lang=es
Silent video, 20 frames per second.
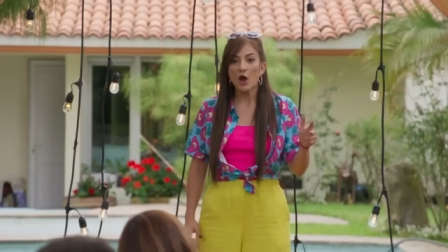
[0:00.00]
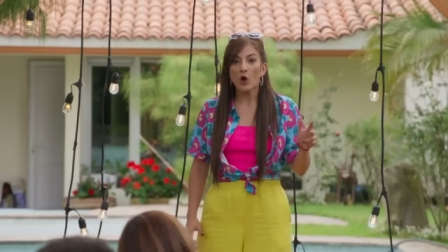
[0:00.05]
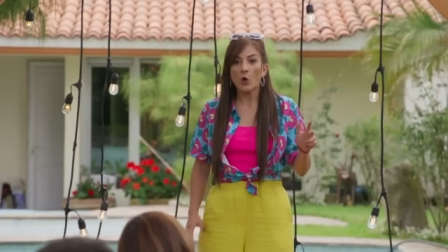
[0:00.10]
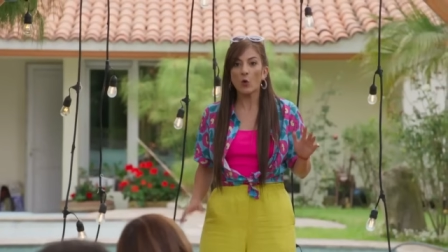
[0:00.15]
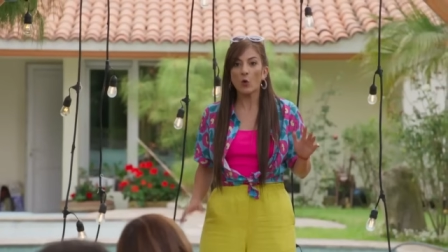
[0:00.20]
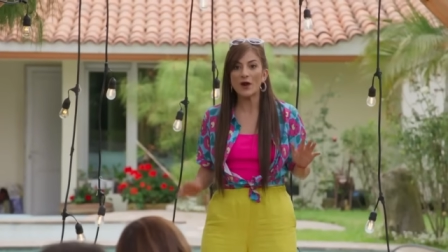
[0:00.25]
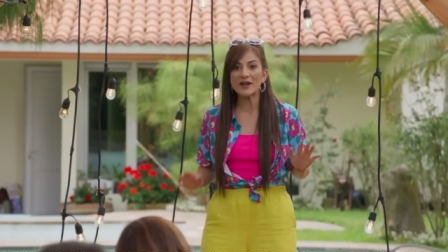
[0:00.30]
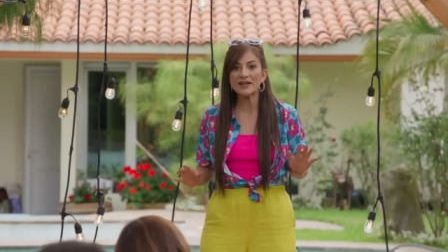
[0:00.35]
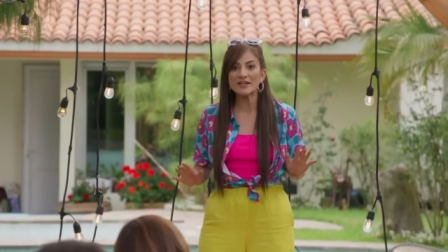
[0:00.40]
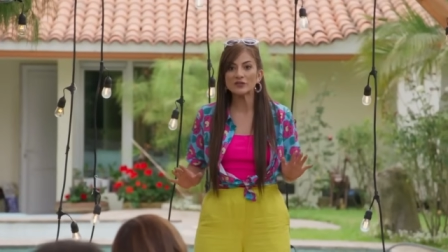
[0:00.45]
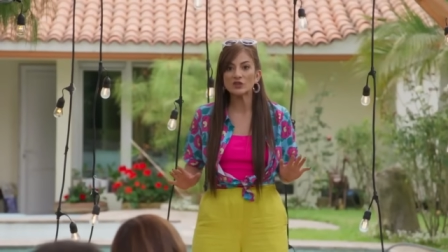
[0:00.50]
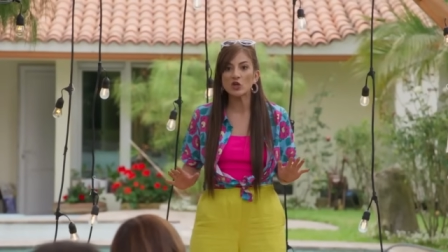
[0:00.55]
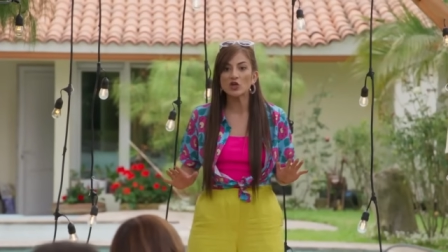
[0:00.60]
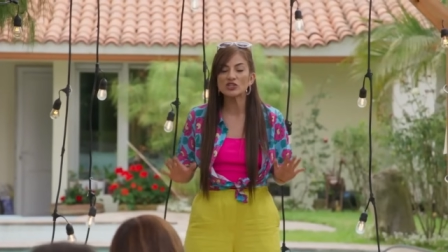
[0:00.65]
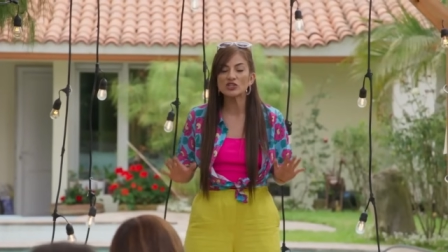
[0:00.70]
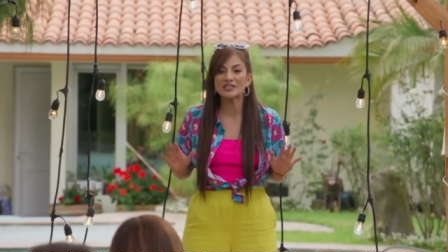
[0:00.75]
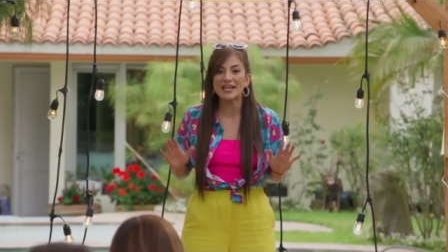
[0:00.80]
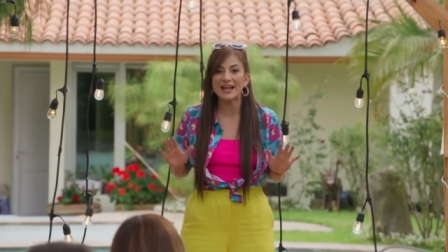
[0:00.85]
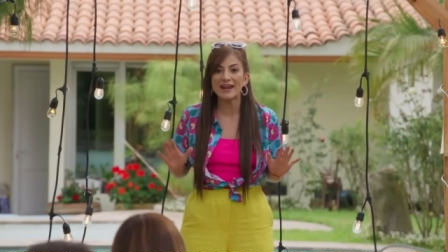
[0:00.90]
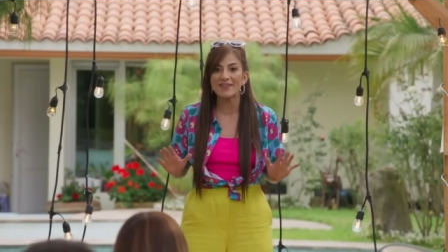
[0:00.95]
Juanito
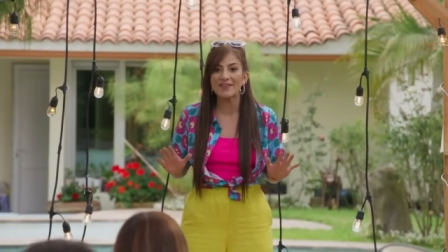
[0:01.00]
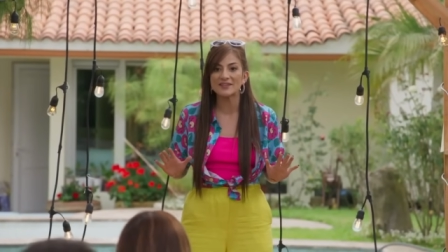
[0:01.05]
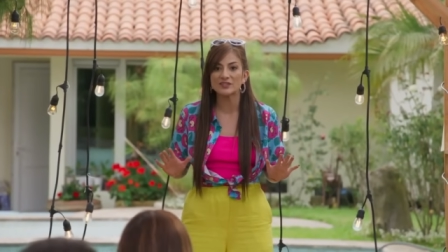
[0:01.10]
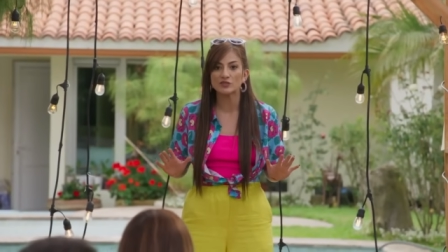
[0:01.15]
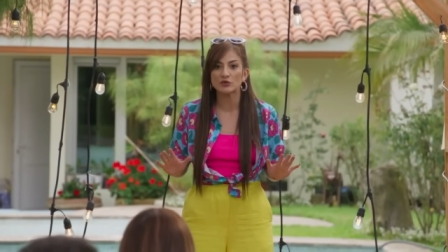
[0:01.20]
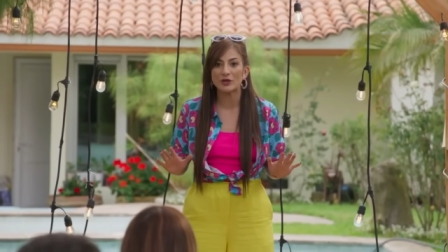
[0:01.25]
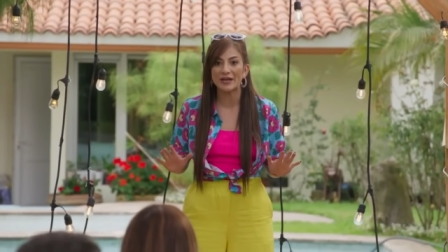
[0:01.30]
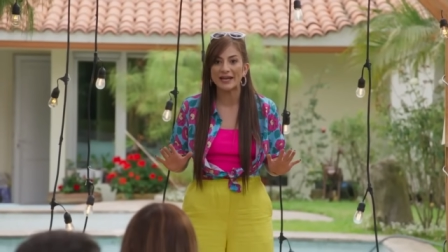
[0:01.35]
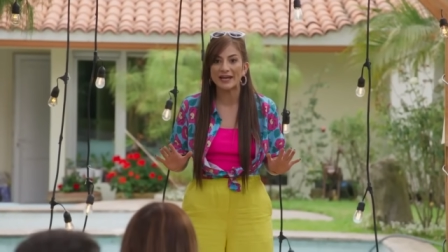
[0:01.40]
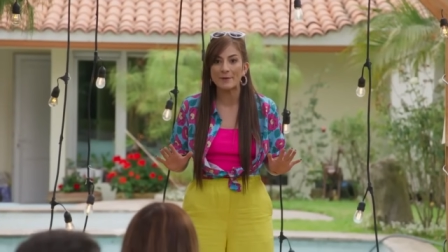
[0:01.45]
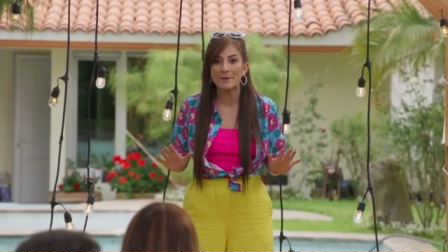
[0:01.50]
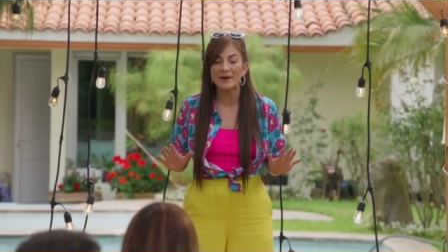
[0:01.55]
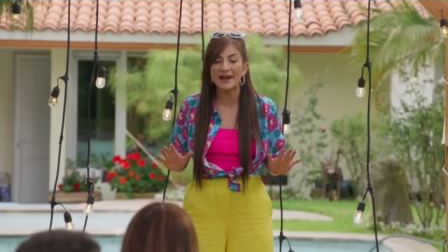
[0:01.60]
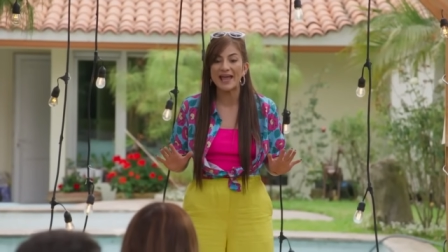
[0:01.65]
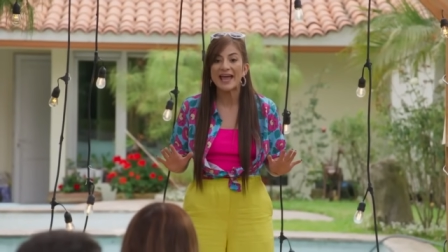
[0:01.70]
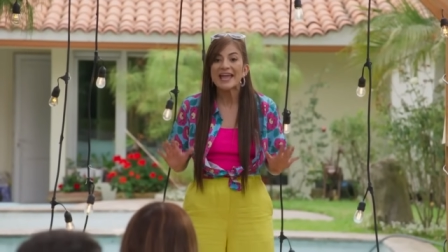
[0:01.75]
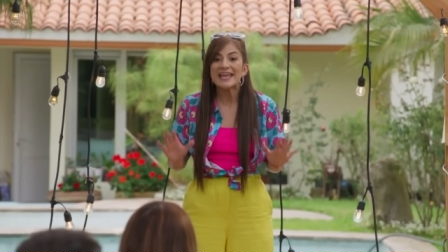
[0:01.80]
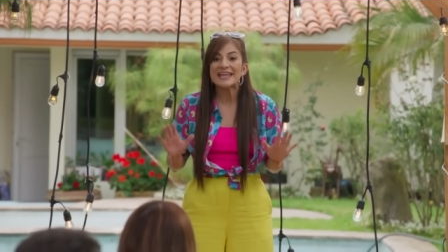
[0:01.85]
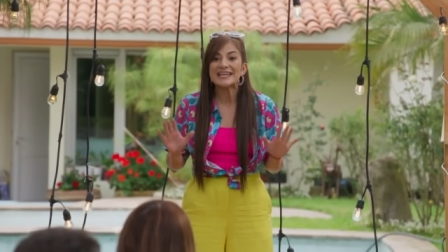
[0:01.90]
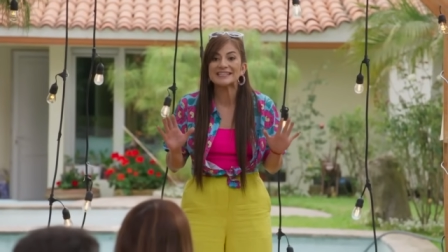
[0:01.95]
sale de su
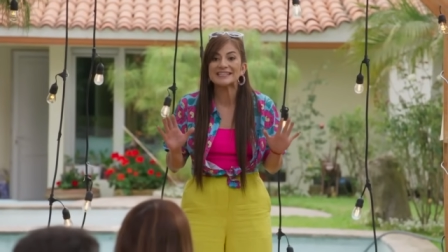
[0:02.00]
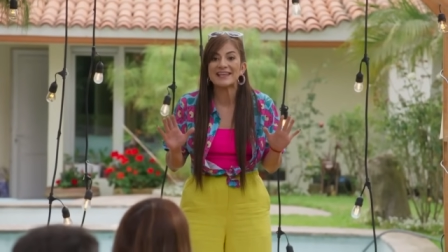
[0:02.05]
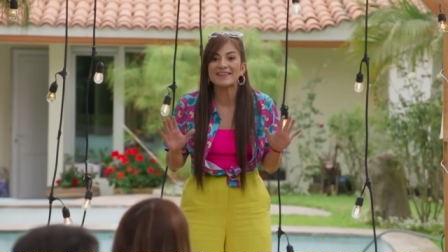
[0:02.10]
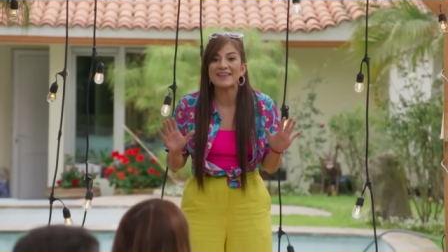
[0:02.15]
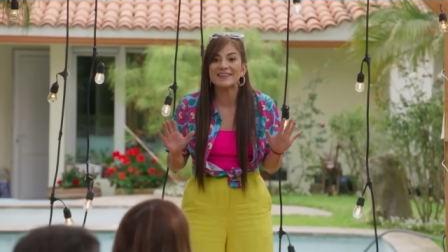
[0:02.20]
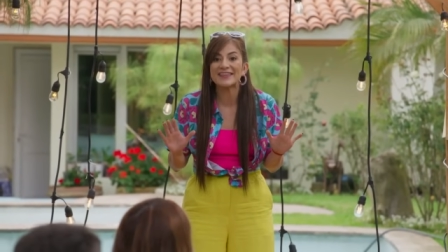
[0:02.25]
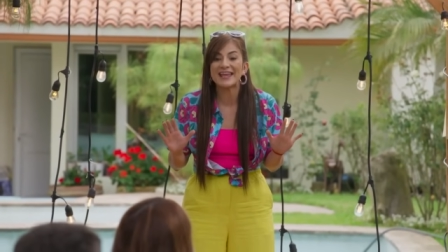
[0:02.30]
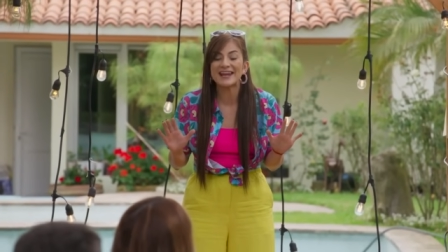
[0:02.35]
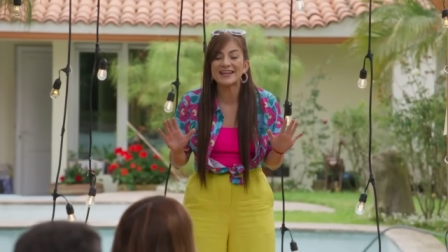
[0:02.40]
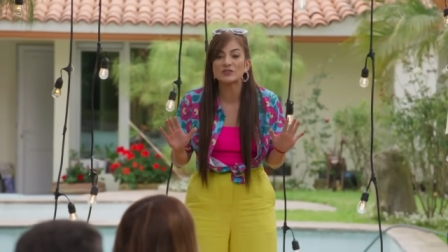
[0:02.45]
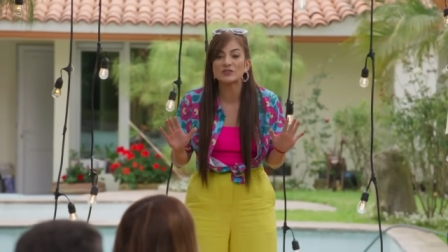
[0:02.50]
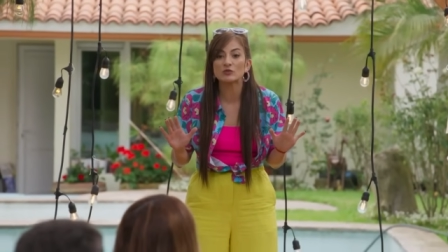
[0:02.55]
recámara y se detiene a